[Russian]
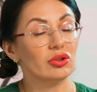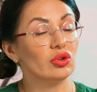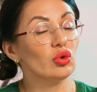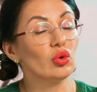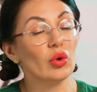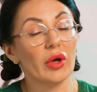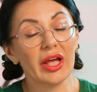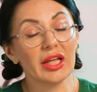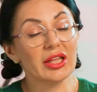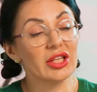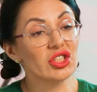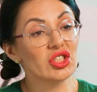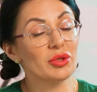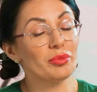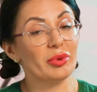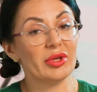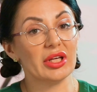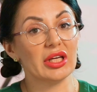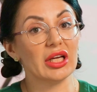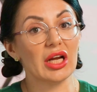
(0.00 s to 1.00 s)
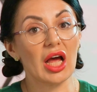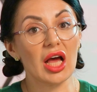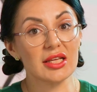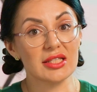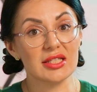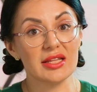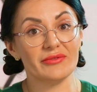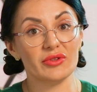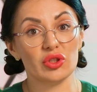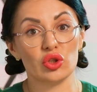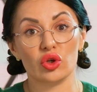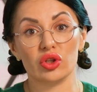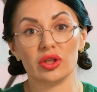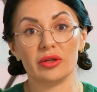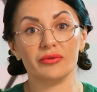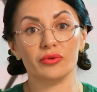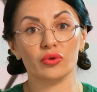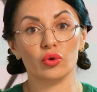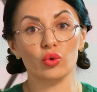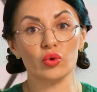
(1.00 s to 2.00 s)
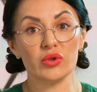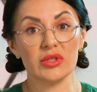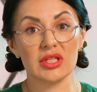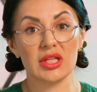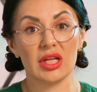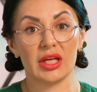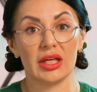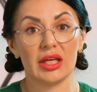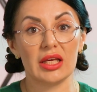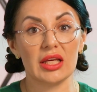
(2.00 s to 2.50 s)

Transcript: но ну, это же прекрасно, все это вкусно.